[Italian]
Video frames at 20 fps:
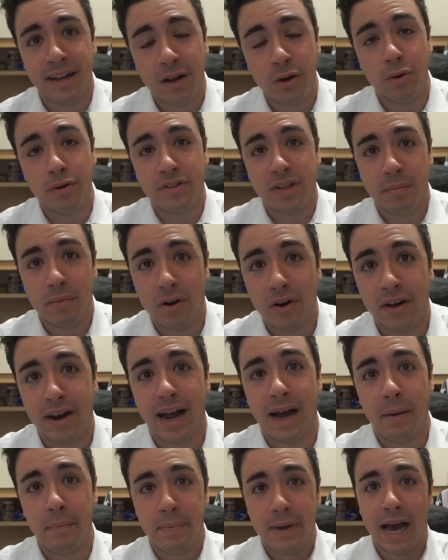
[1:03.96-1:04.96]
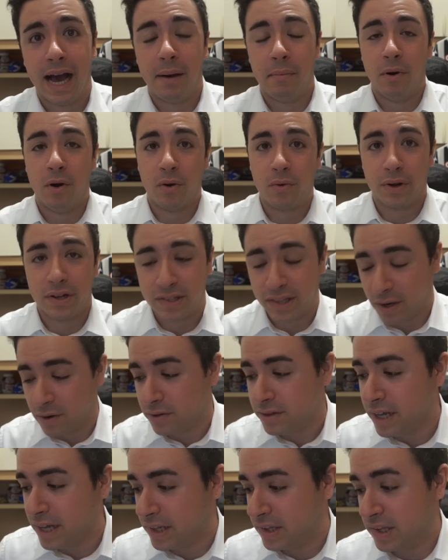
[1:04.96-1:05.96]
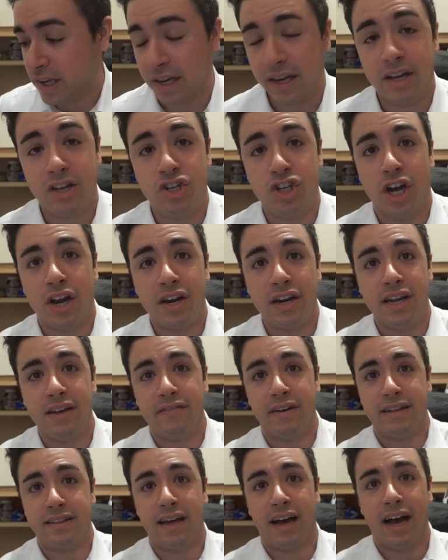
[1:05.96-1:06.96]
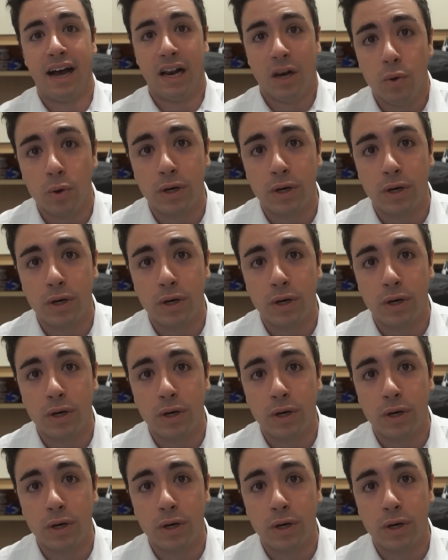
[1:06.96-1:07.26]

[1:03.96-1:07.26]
nell'ultima ora abbiamo questa notizia che ci arriva da